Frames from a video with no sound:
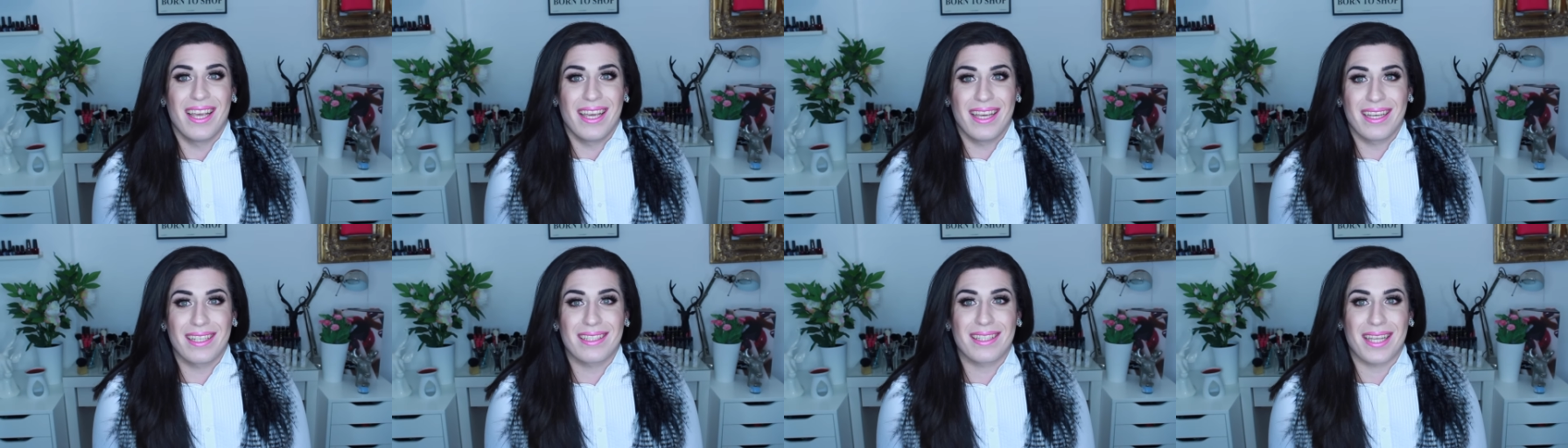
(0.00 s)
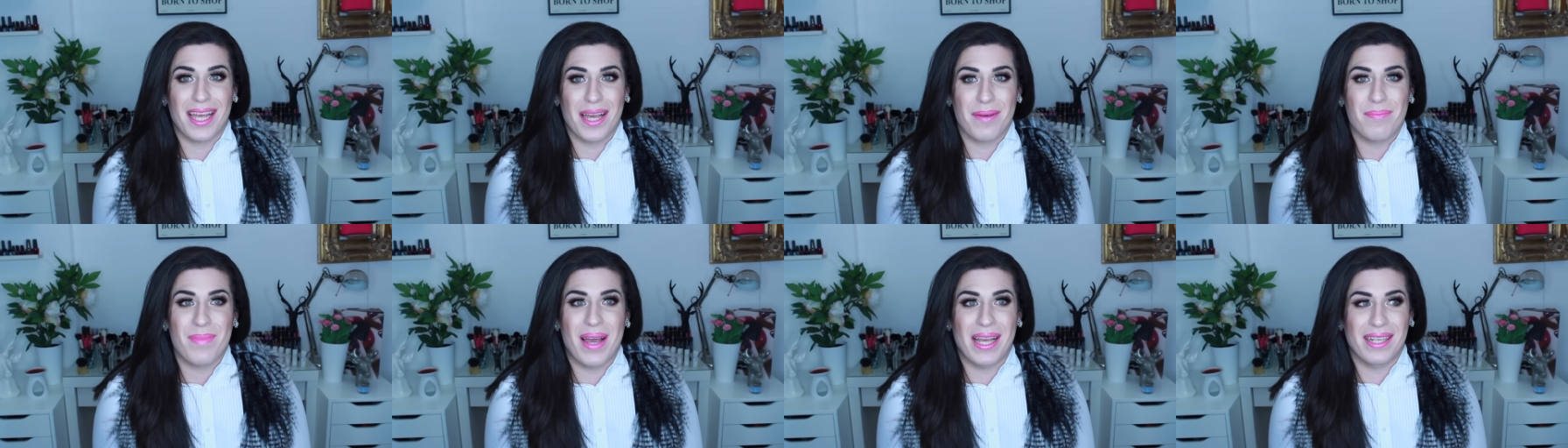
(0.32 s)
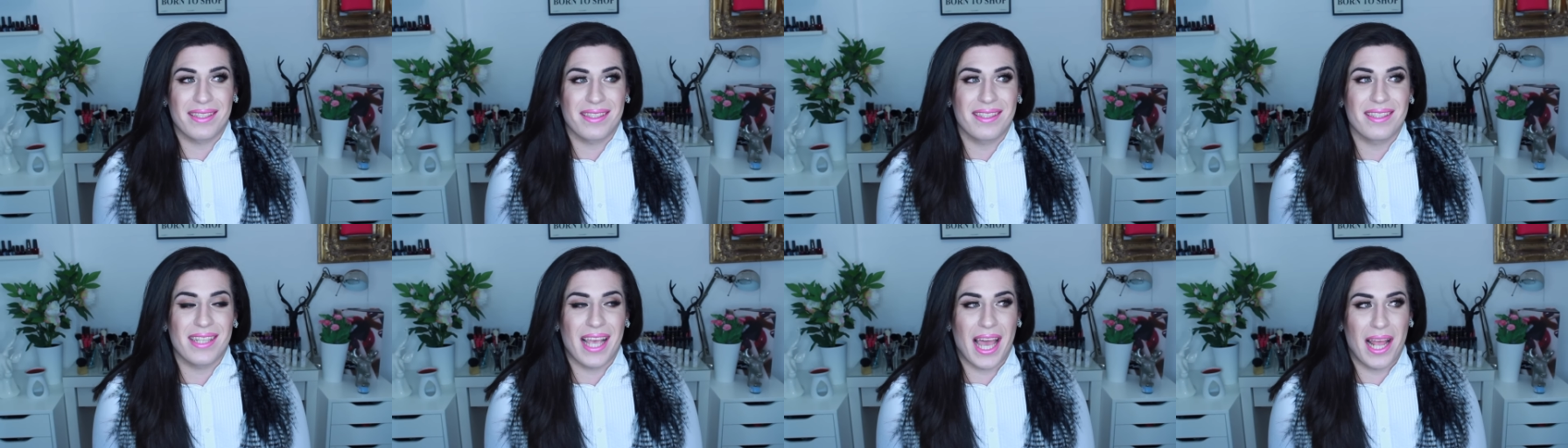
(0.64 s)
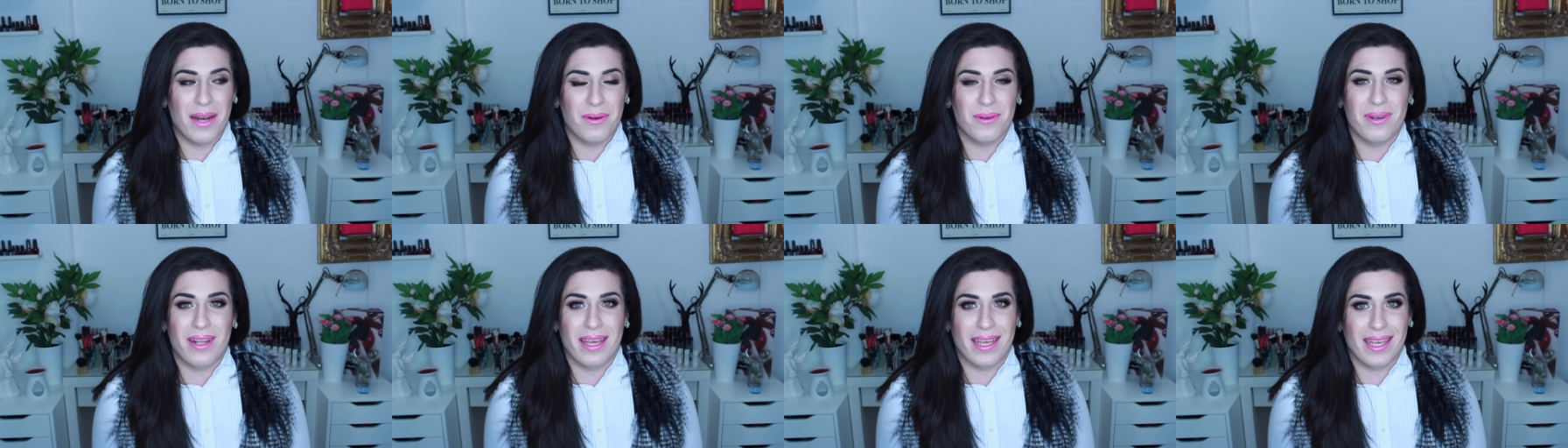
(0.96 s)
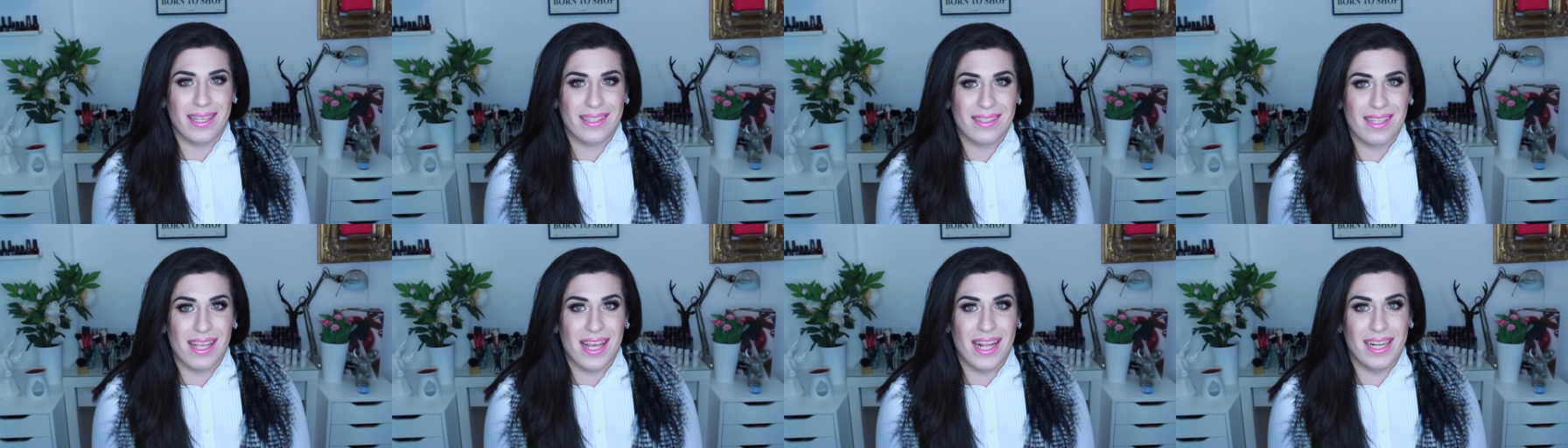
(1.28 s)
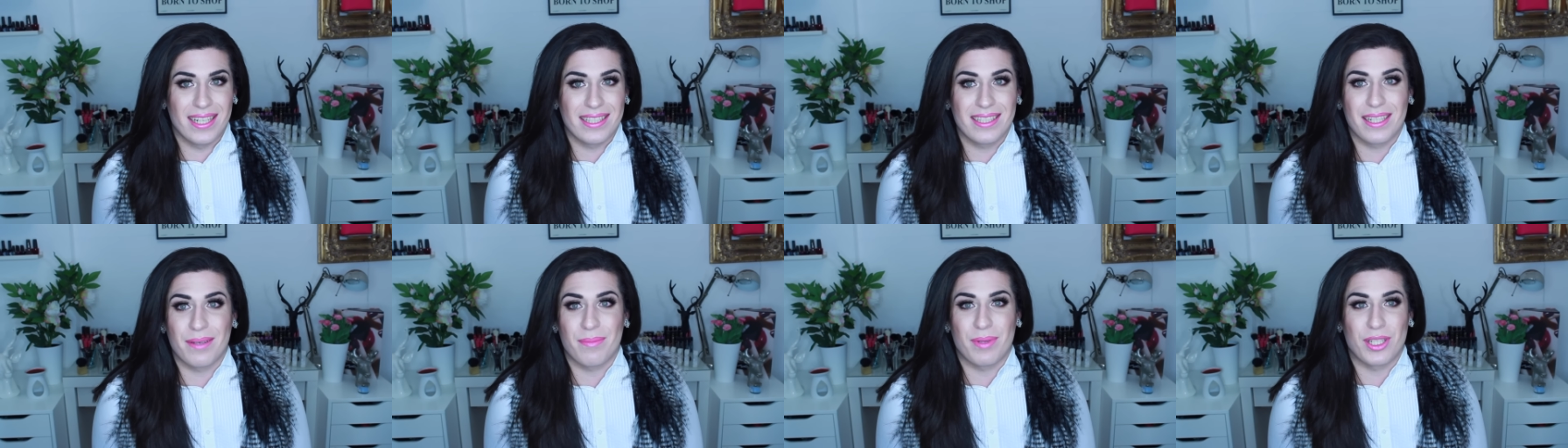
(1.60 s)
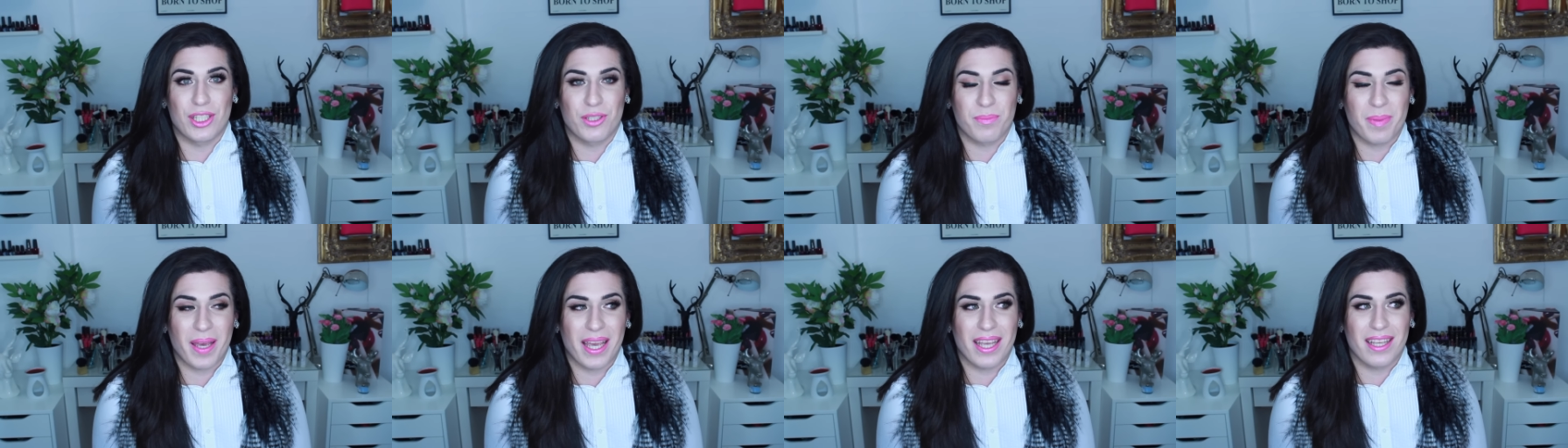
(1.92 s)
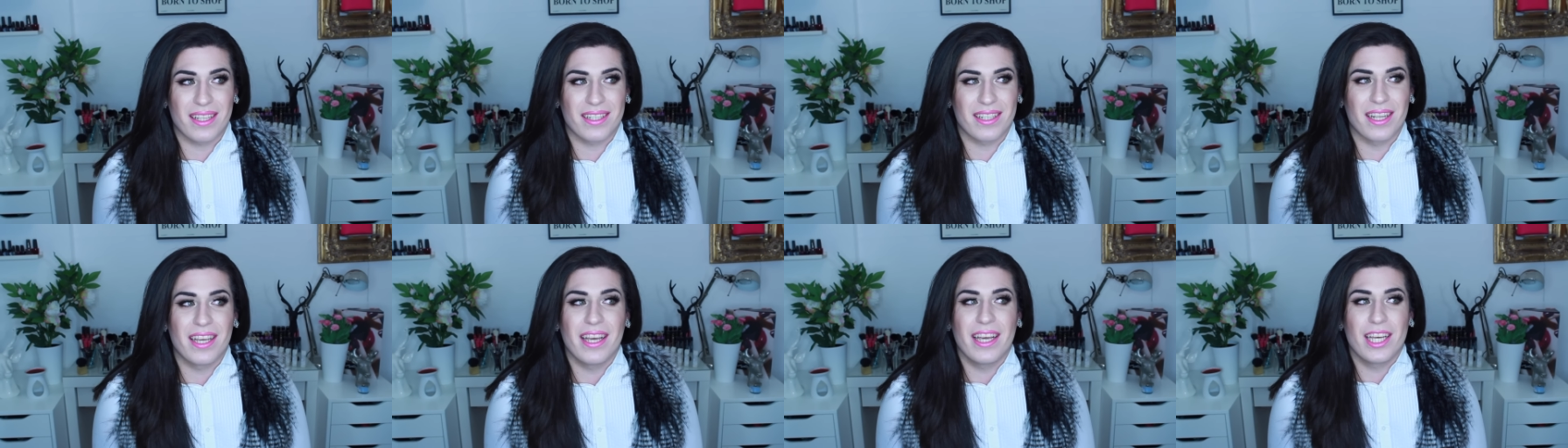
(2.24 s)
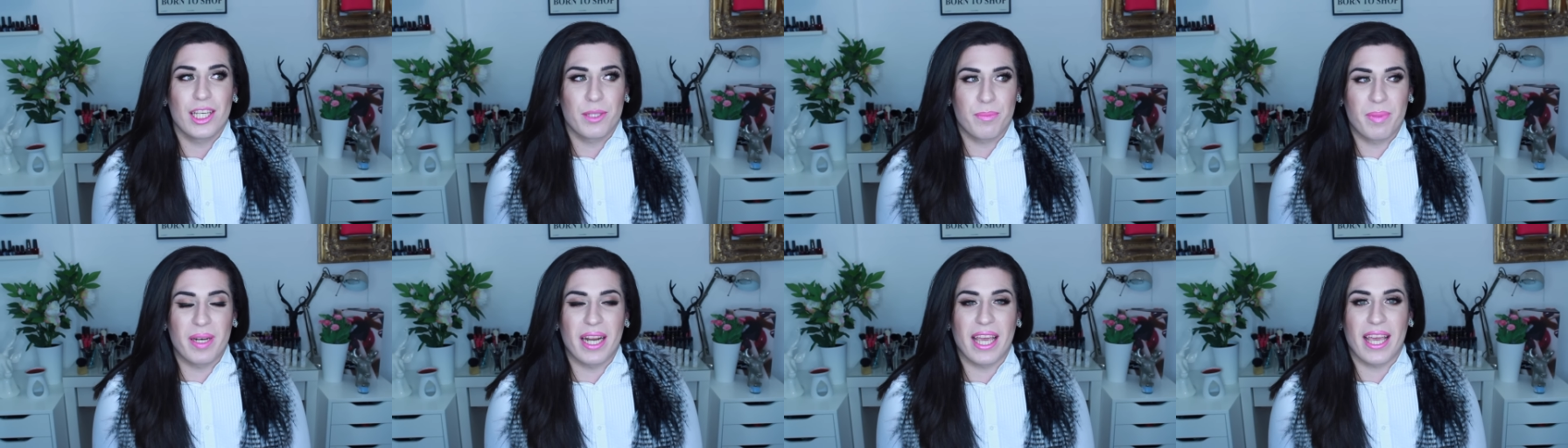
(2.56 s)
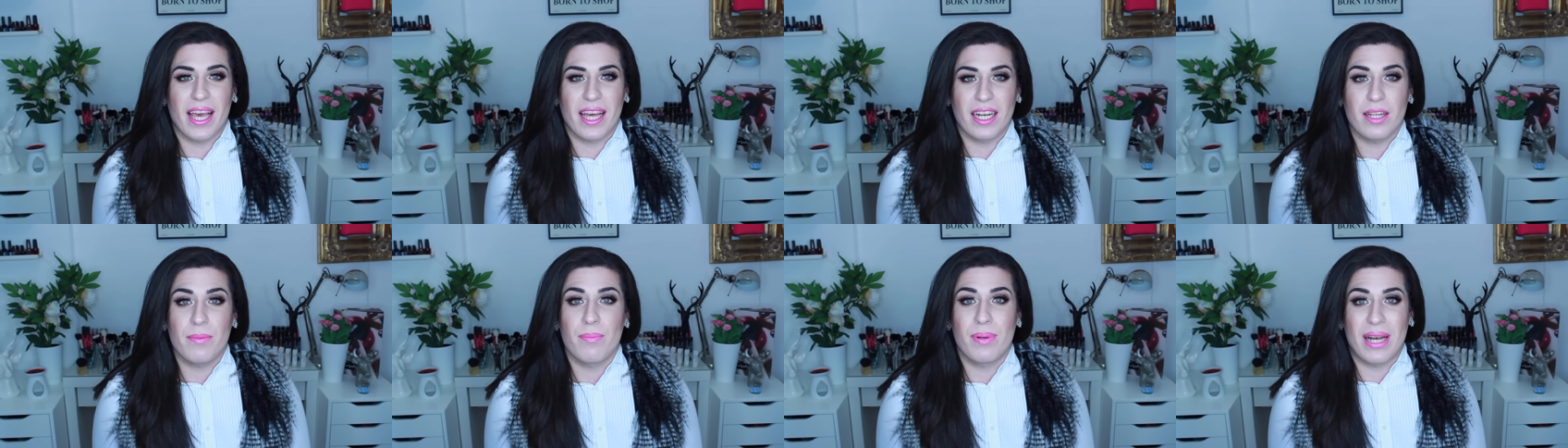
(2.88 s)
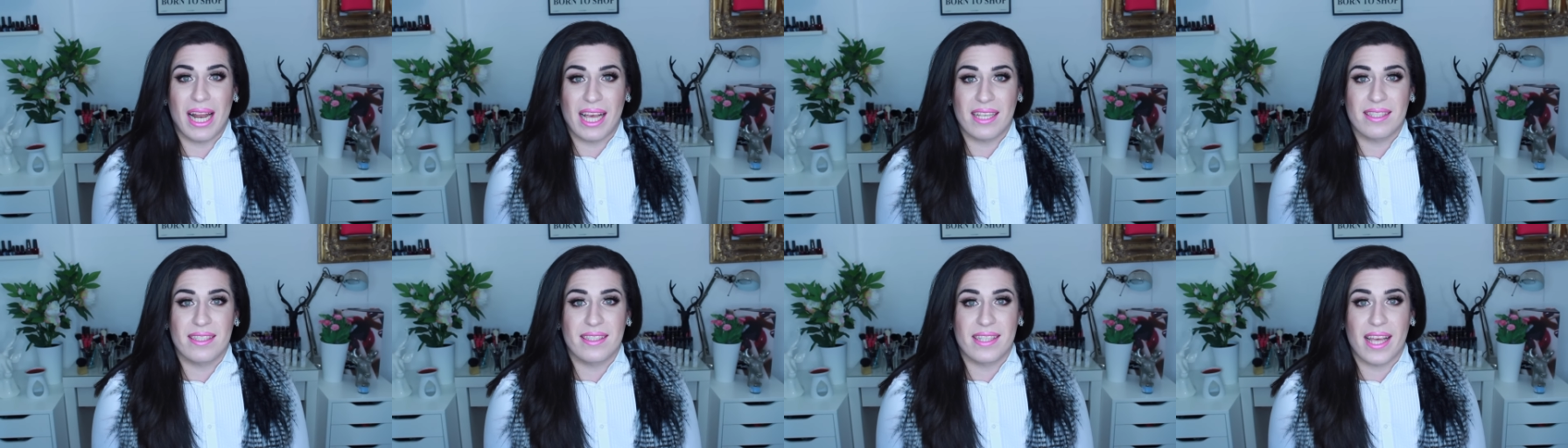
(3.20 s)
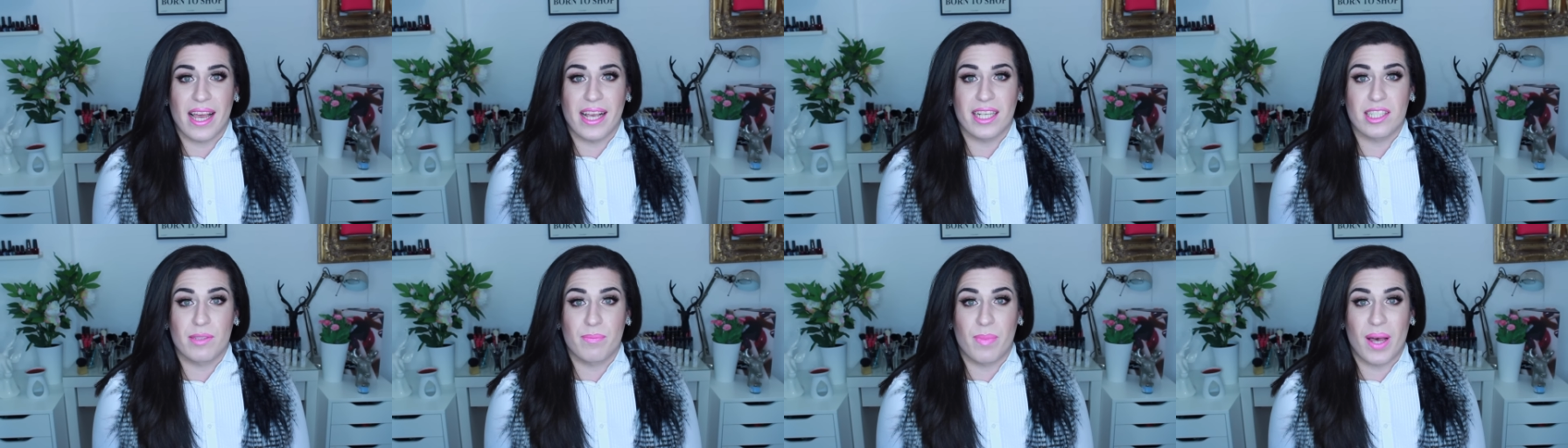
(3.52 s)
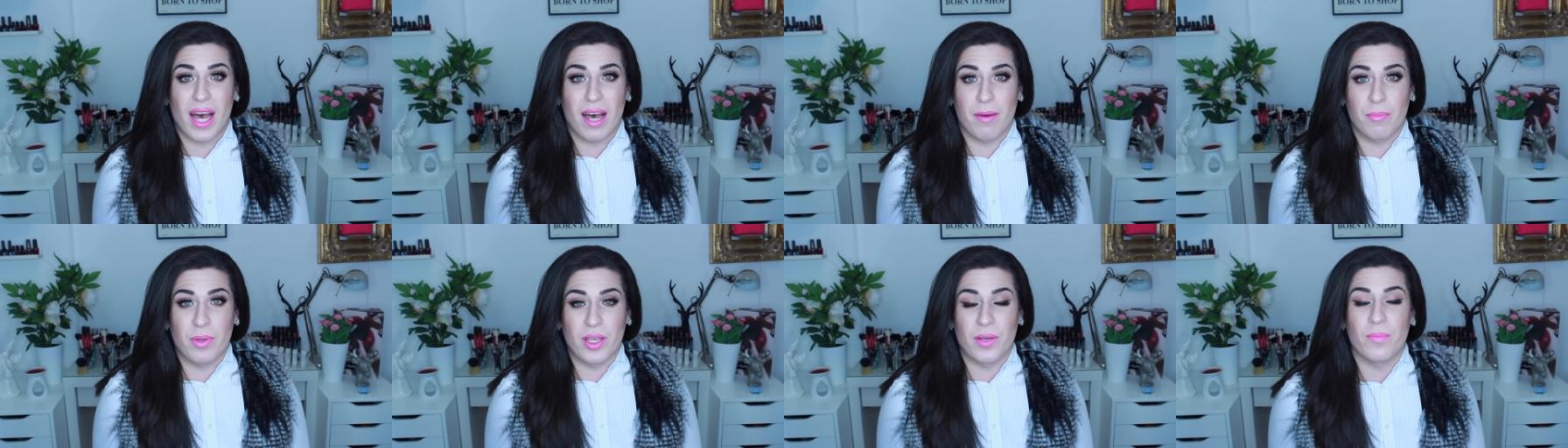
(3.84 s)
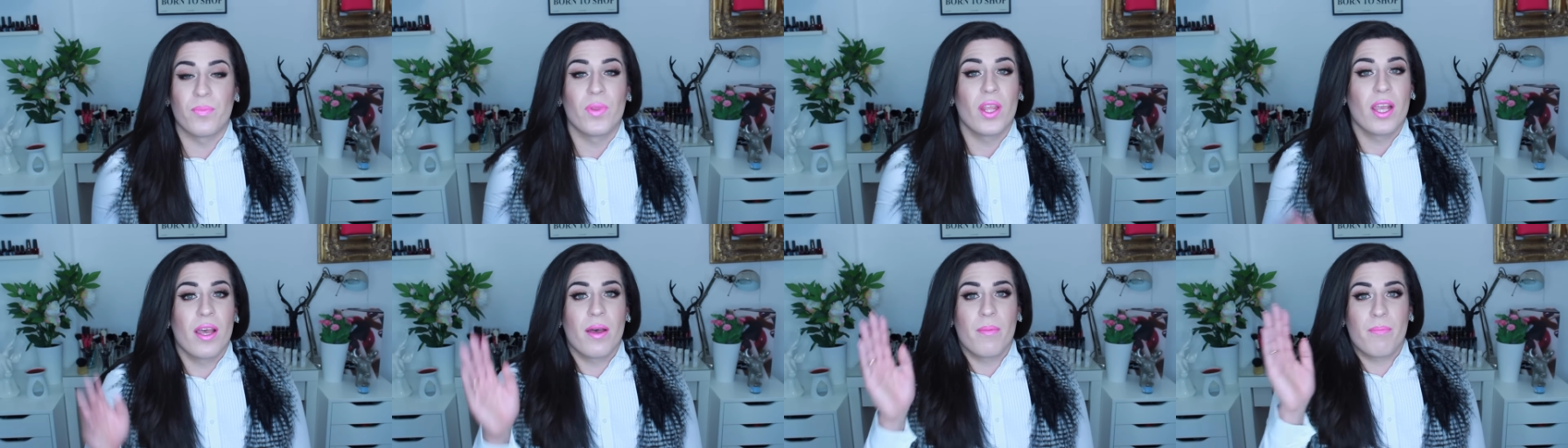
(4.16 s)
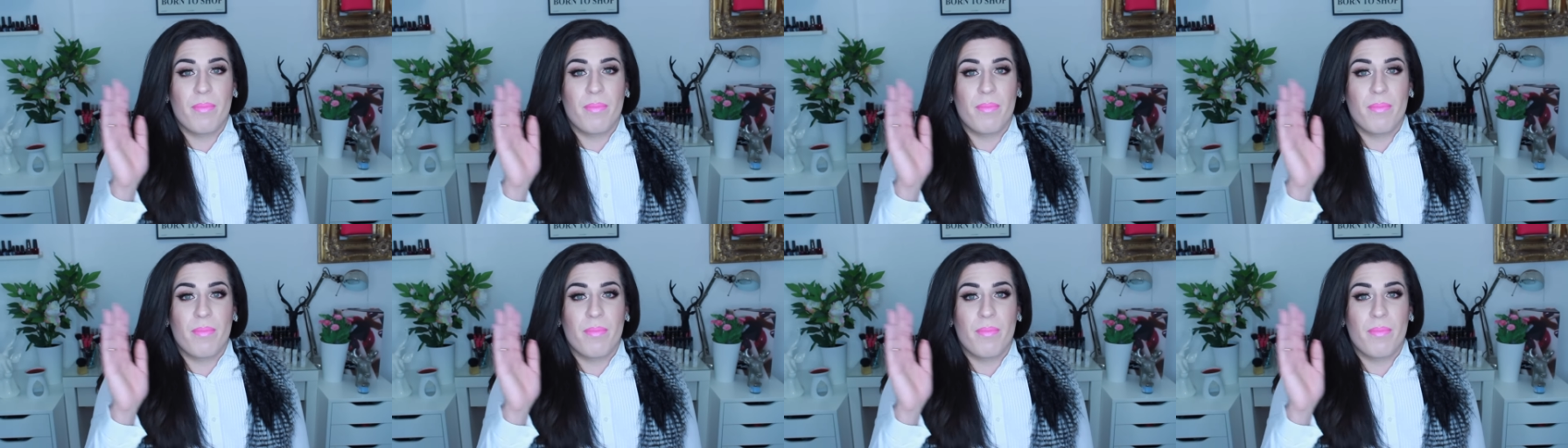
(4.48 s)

Ich trage meistens L oder XL, dementsprechend. Ich bin eher die Plus-Size Barbie.